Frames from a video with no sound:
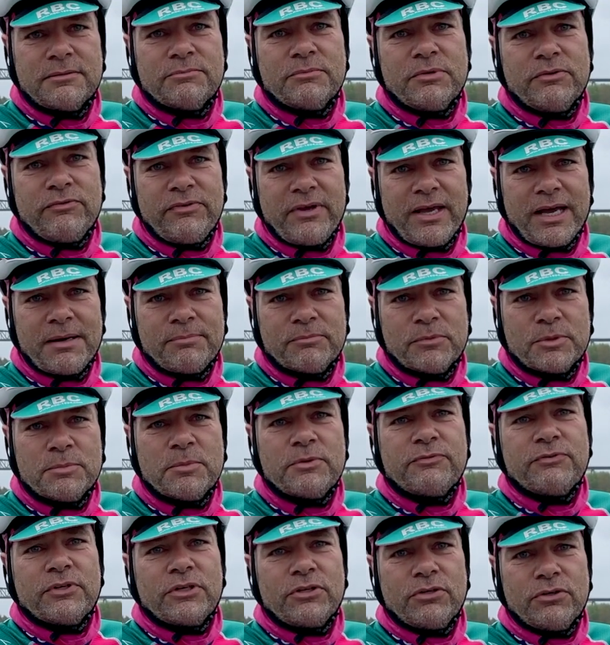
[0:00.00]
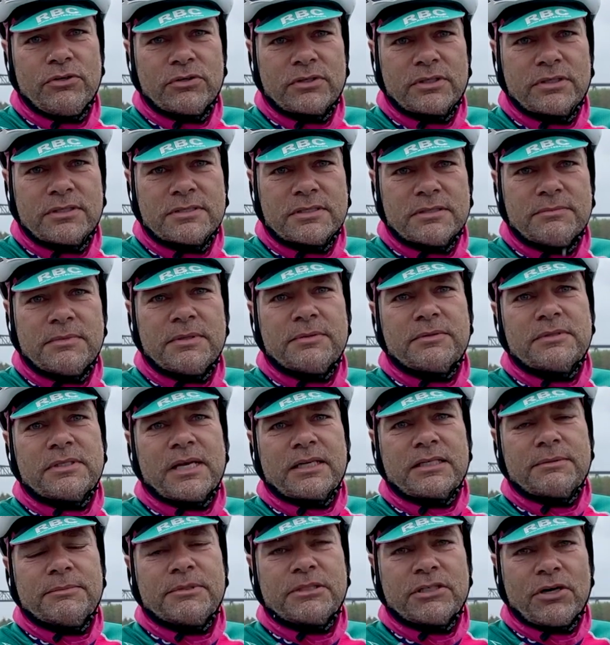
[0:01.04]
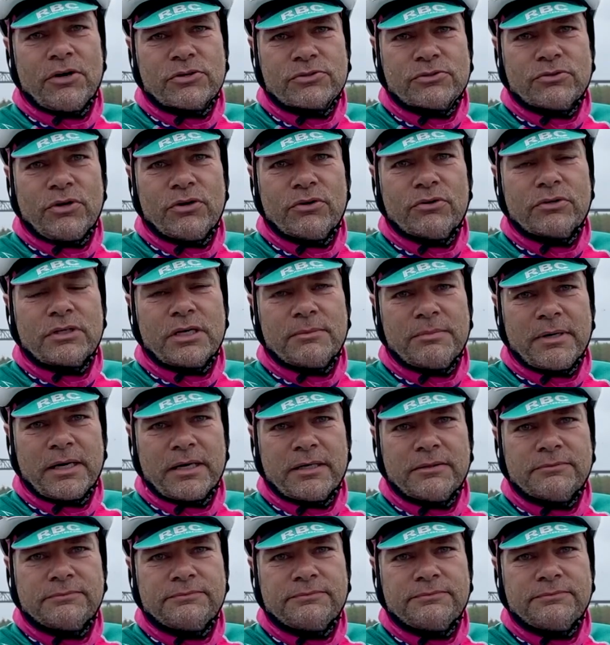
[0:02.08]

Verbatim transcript: bewerben und mit viel Glück sind, seid ihr mit 1000 Euro dabei.